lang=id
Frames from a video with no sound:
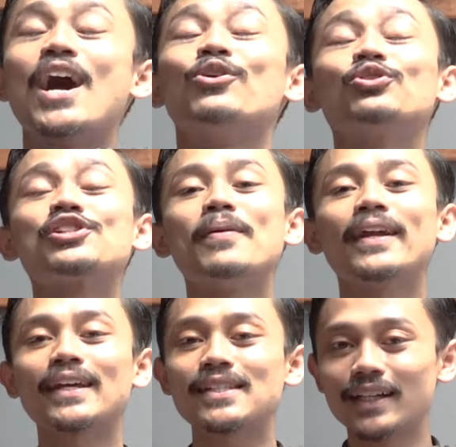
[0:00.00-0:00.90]
Nah, untuk
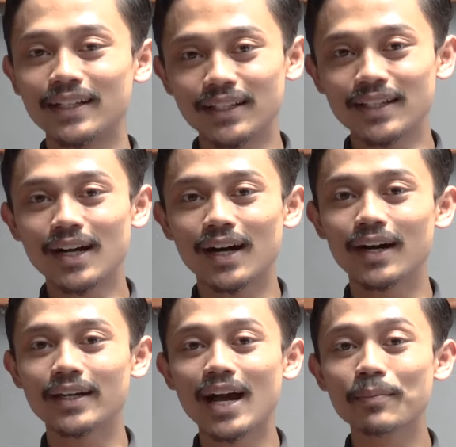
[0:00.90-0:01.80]
Smart XL ini
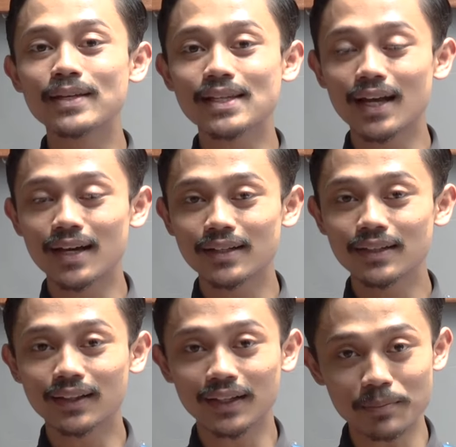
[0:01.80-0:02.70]
uh, yang bisa
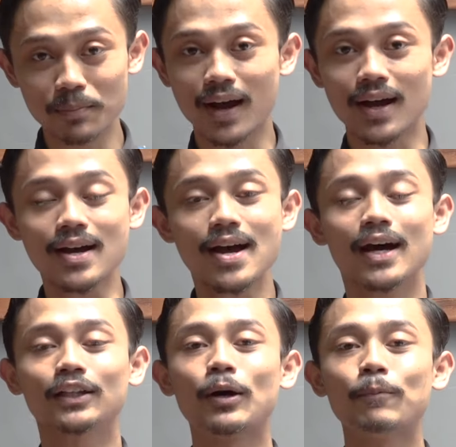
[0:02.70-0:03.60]
diterima
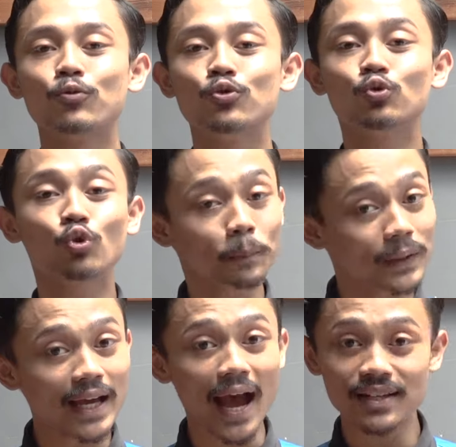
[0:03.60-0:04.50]
ataupun untuk
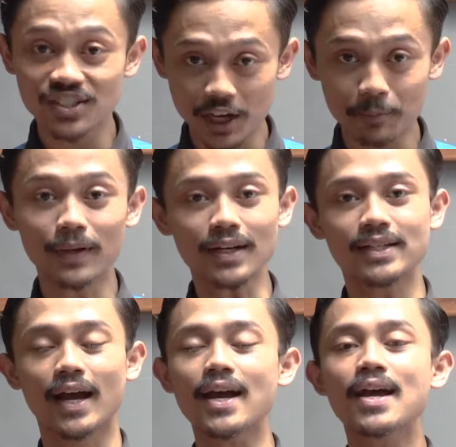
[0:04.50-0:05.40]
pilihan
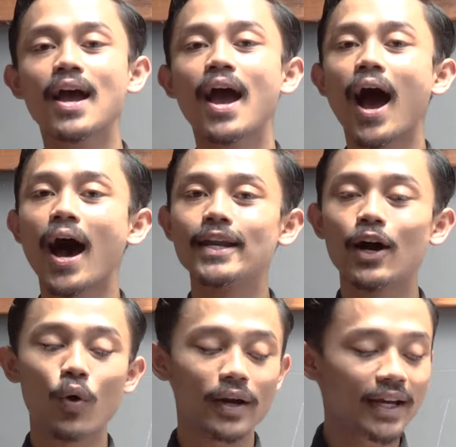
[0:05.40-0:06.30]
chambernya
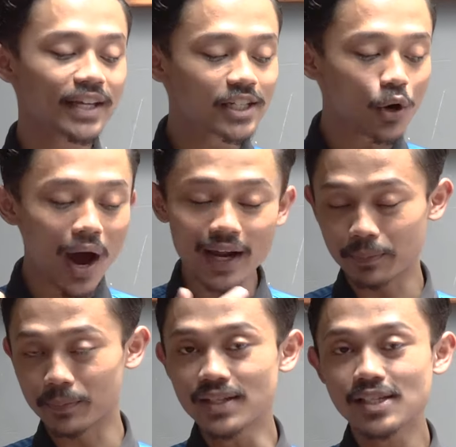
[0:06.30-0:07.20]
ada warna hijau
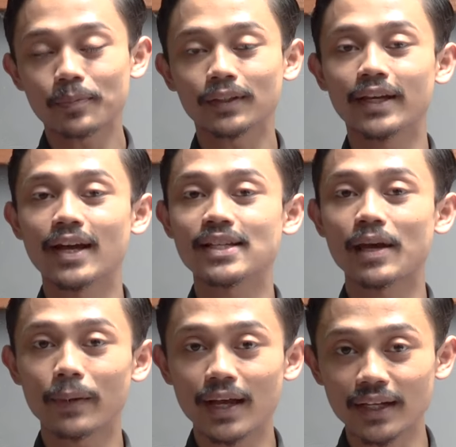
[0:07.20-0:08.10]
army seperti yang
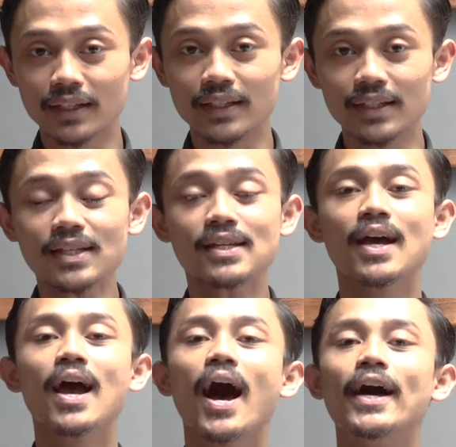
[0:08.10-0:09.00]
saya pegang ini,
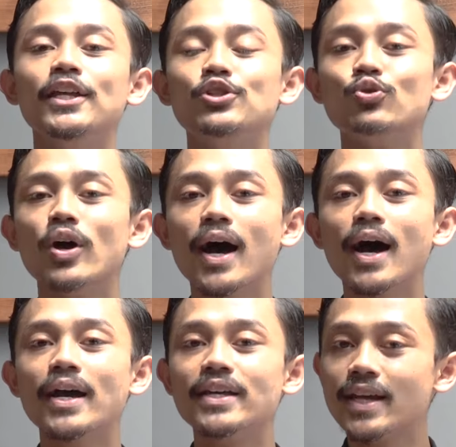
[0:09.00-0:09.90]
ada
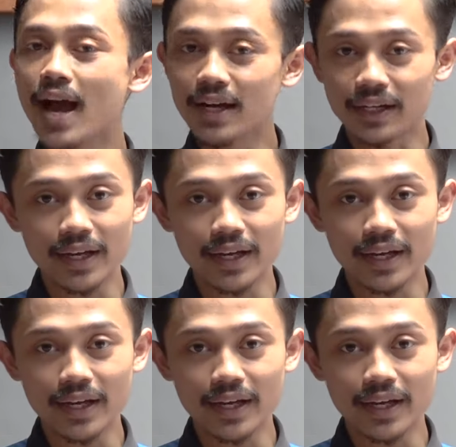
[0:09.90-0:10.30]
juga yang